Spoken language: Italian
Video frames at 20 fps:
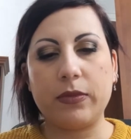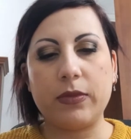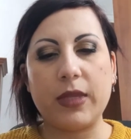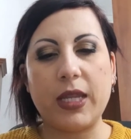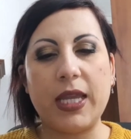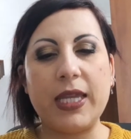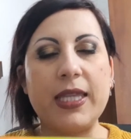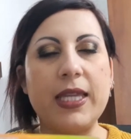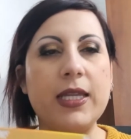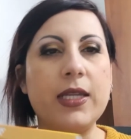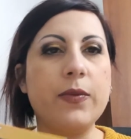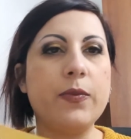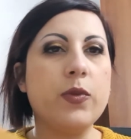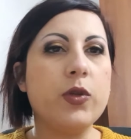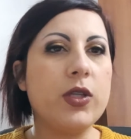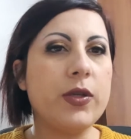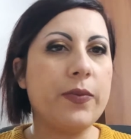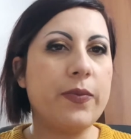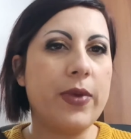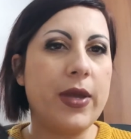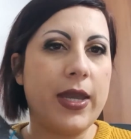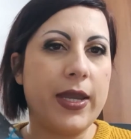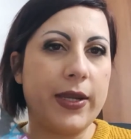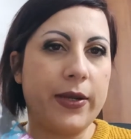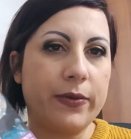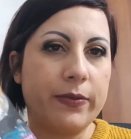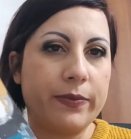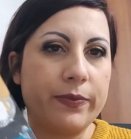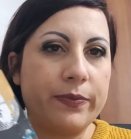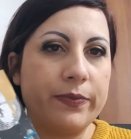ed è di Beauty
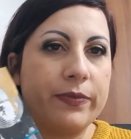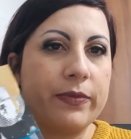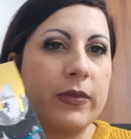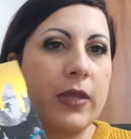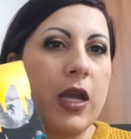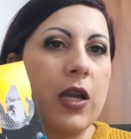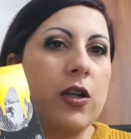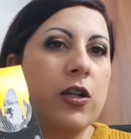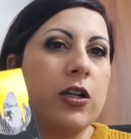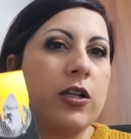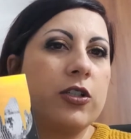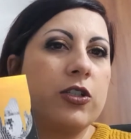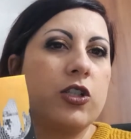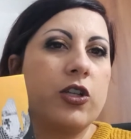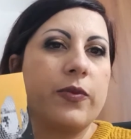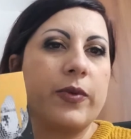Bay allora già